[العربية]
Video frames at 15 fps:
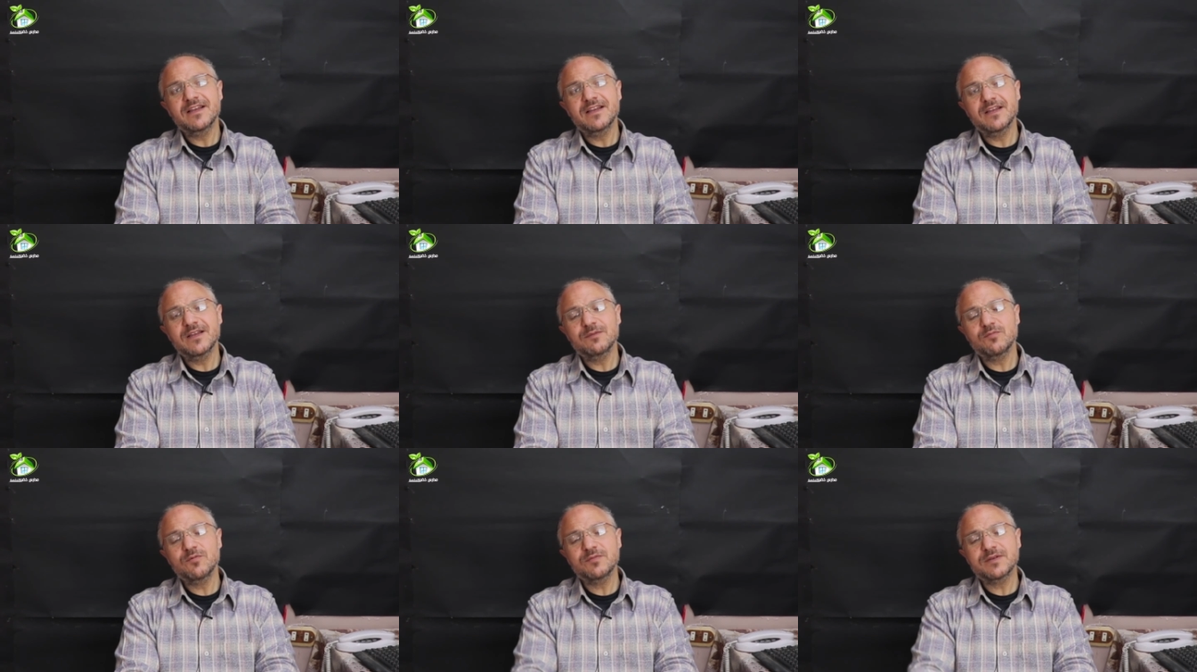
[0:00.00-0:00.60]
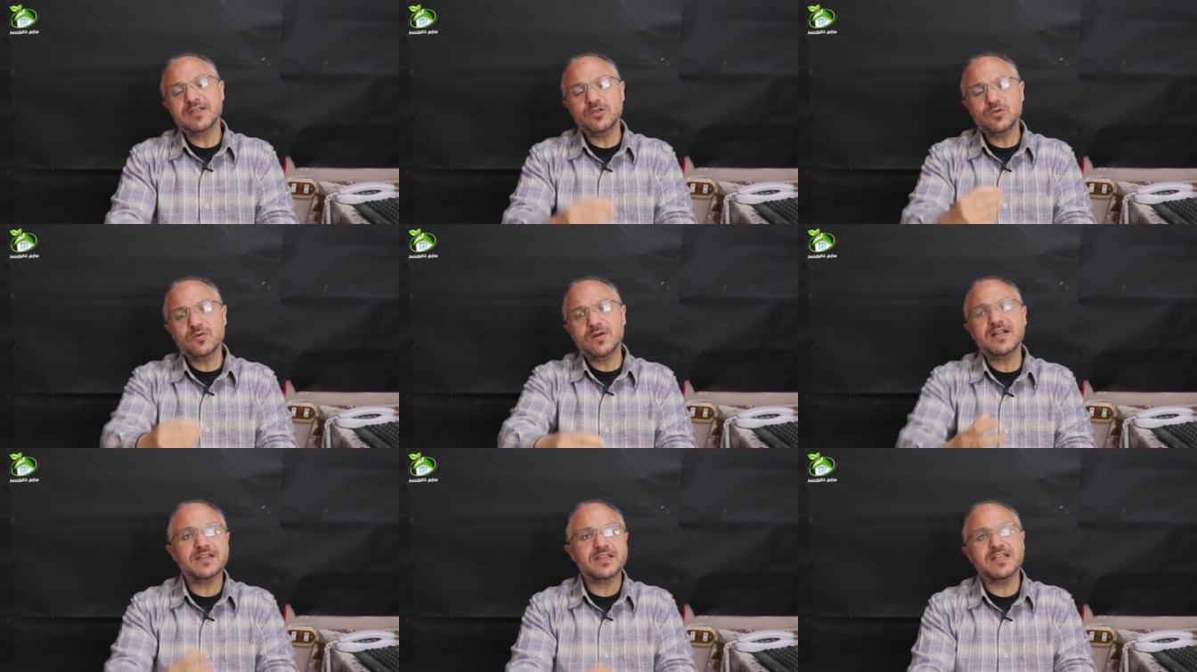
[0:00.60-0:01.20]
آه، ممكن ان
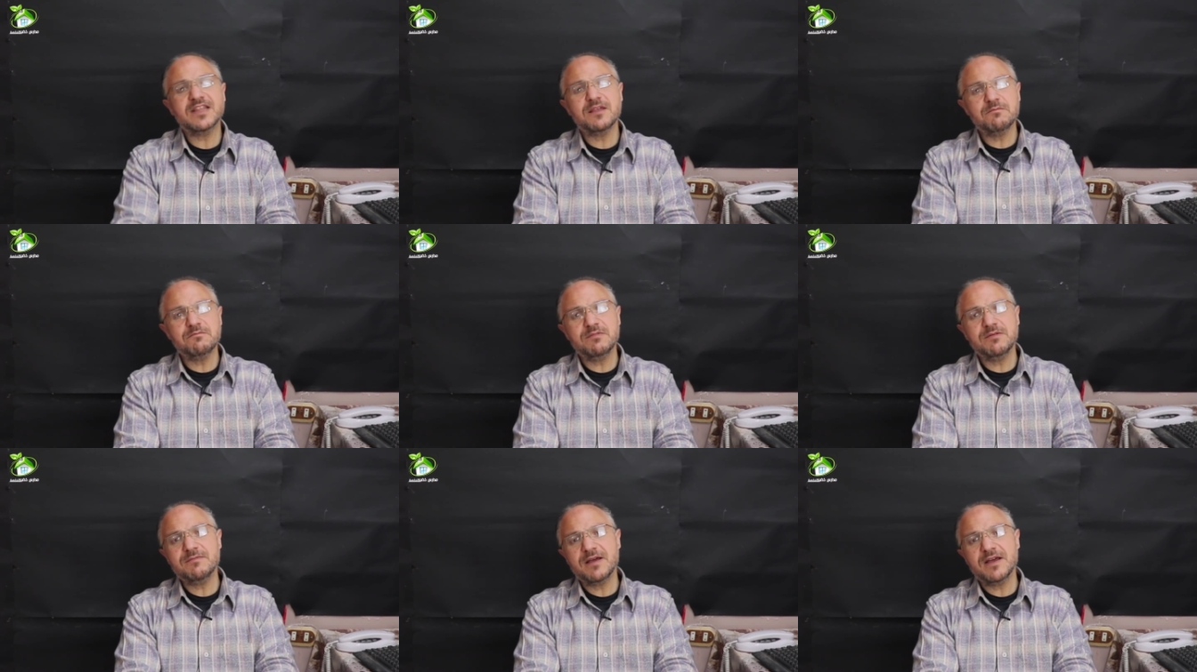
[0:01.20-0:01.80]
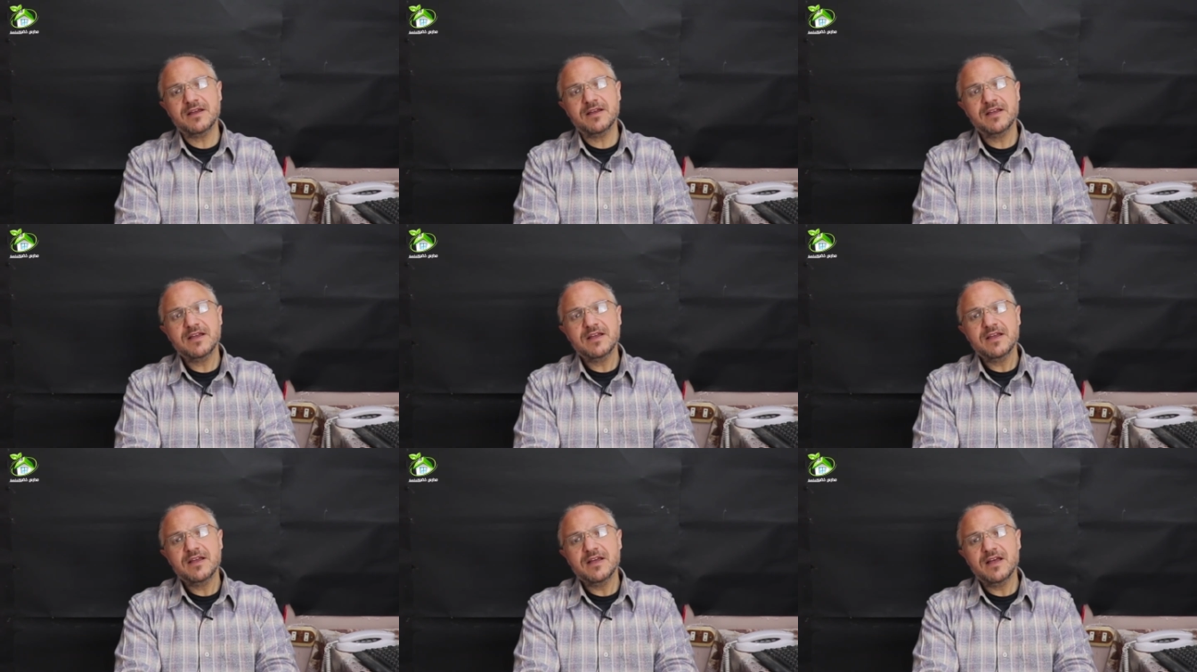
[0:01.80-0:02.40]
هو يلتزم بما
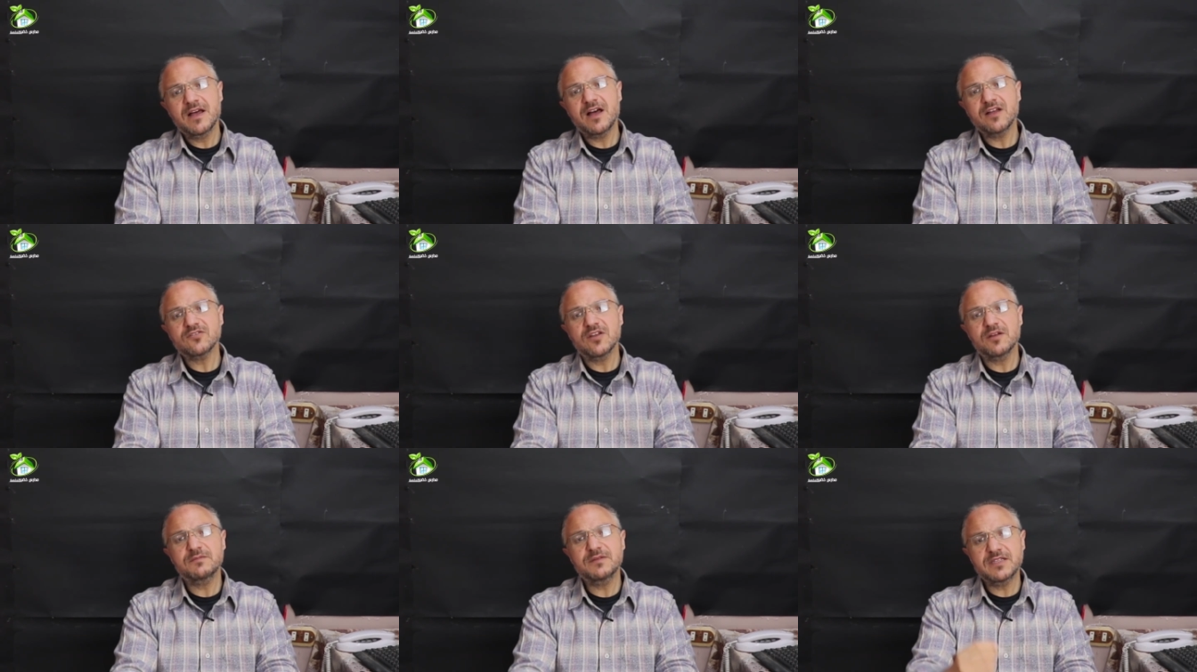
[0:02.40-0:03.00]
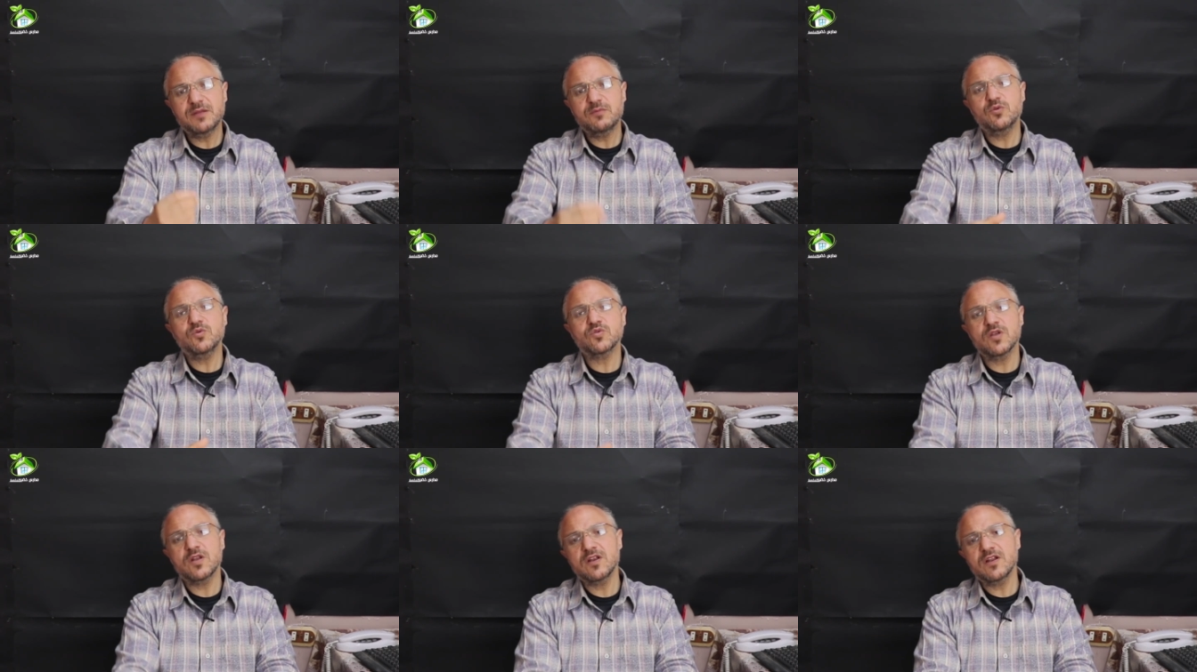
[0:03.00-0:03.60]
اعطى به النبي
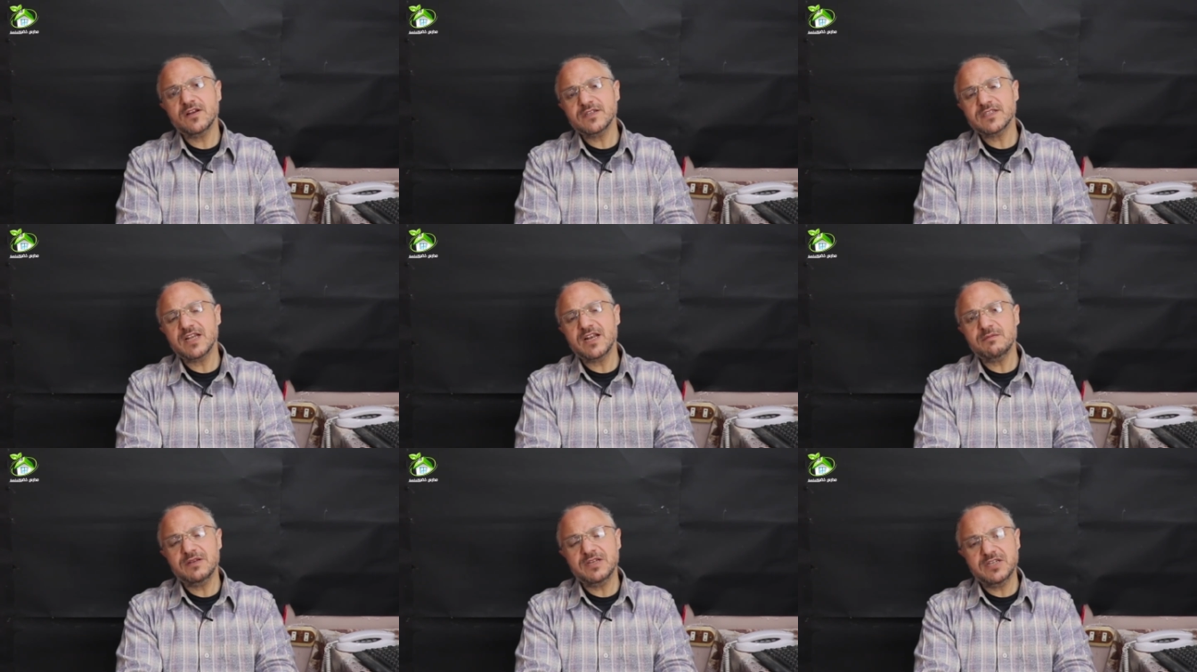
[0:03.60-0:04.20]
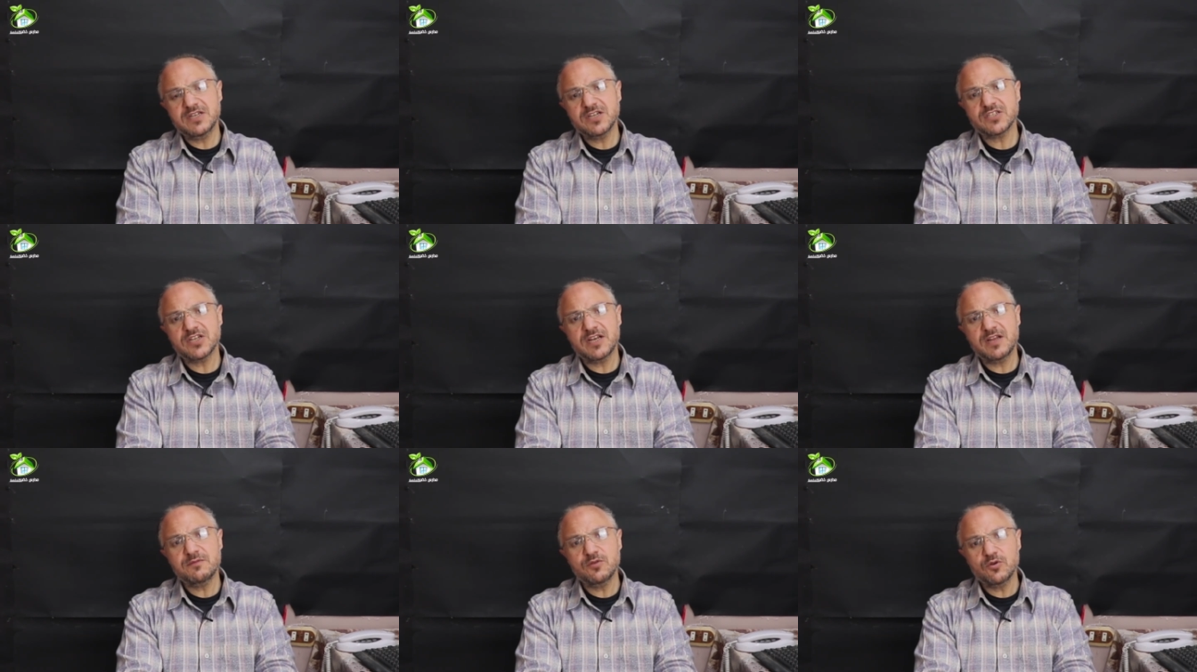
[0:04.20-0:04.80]
صلى الله عليه وسلم العلاج
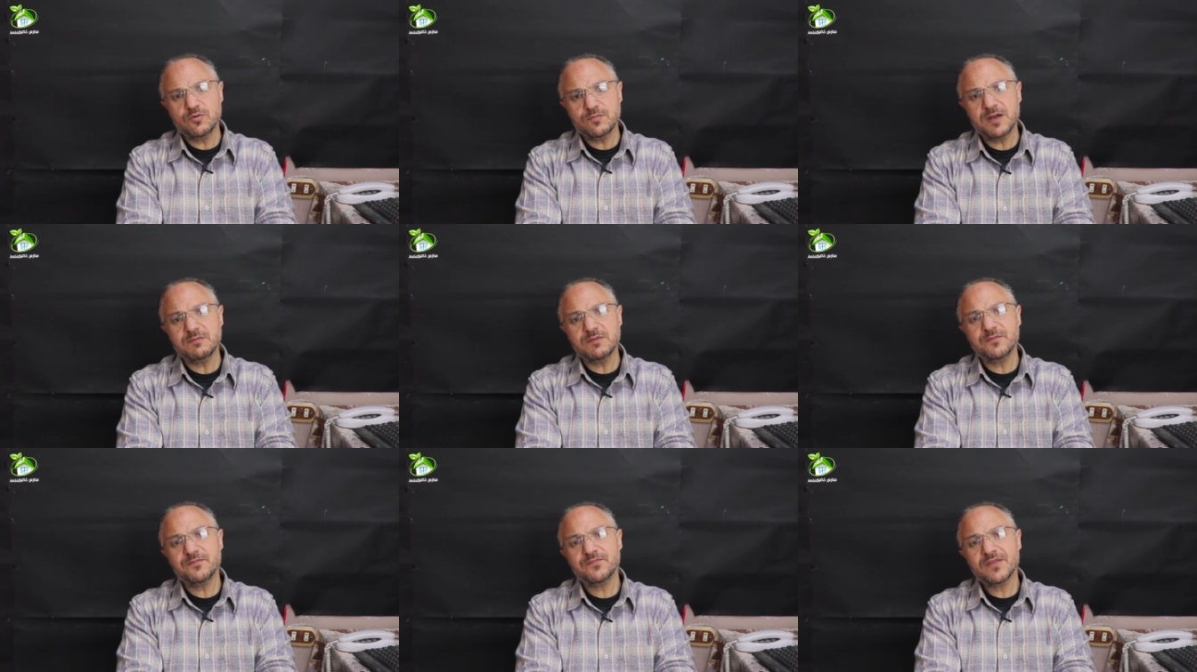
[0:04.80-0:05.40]
لابي امامه